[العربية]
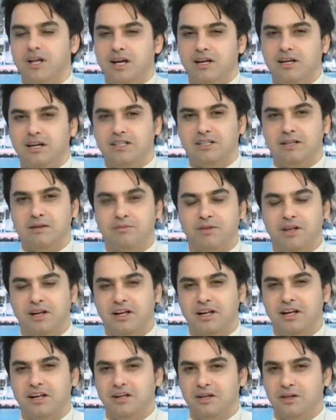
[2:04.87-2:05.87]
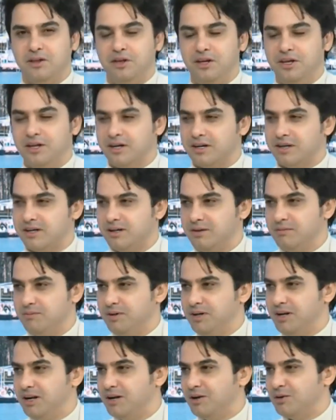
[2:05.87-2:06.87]
عليك تمتلك الكثير
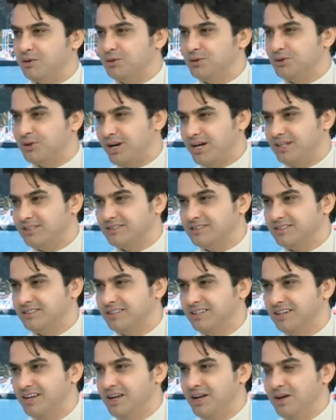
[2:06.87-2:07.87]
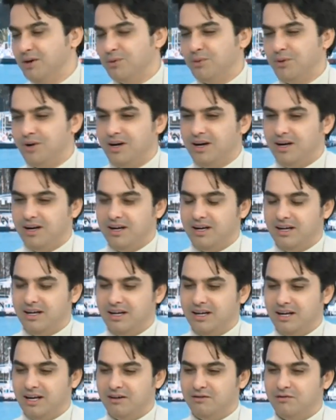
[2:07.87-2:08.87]
من القدرات
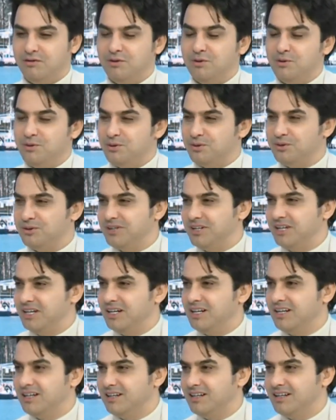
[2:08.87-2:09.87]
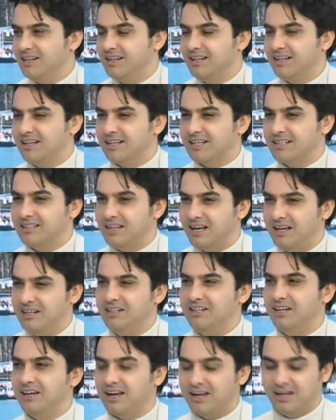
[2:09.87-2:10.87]
والفنون
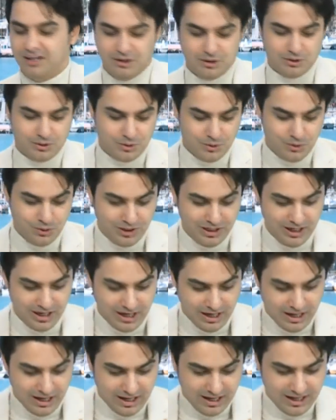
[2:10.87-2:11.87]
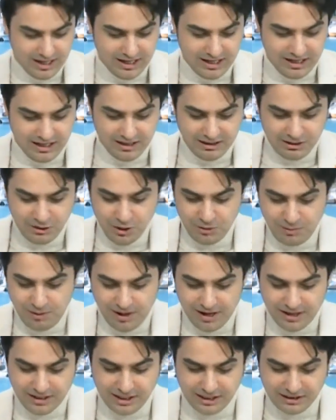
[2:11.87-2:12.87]
القتاليه خلينا نقول اليوم
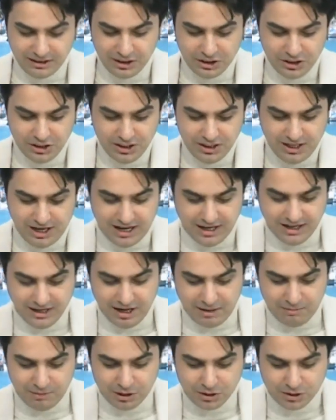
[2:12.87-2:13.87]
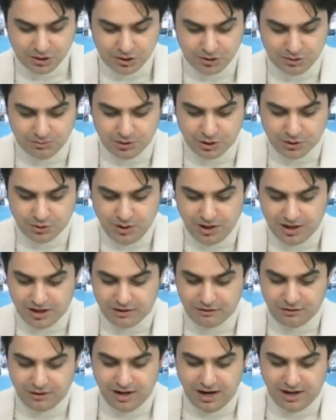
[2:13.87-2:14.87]
اريدك تحكي لنا عن مش مشوارك
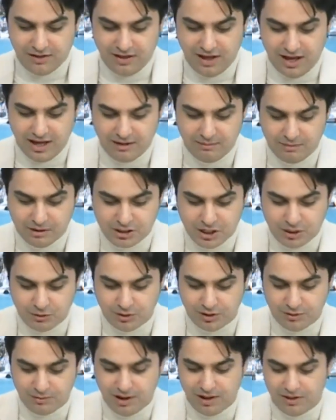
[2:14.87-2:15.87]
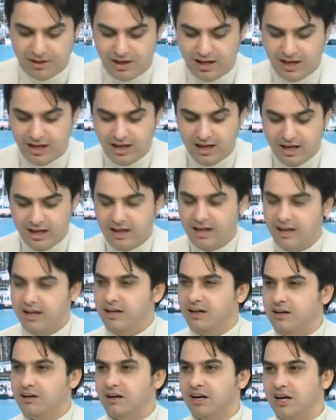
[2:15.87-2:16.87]
في هذا المجال ولماذا
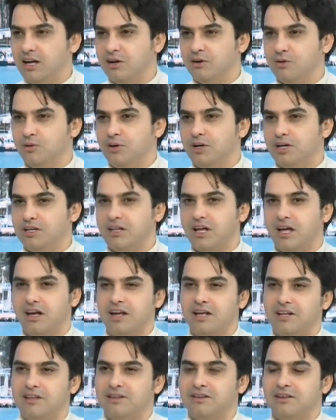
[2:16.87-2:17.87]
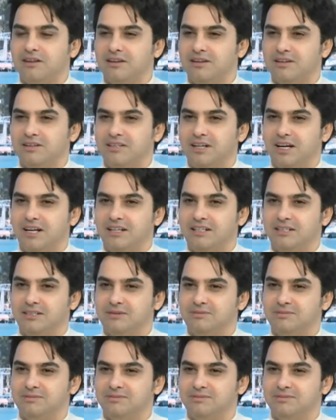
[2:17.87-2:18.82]
خلينا نقول اختاريت يعني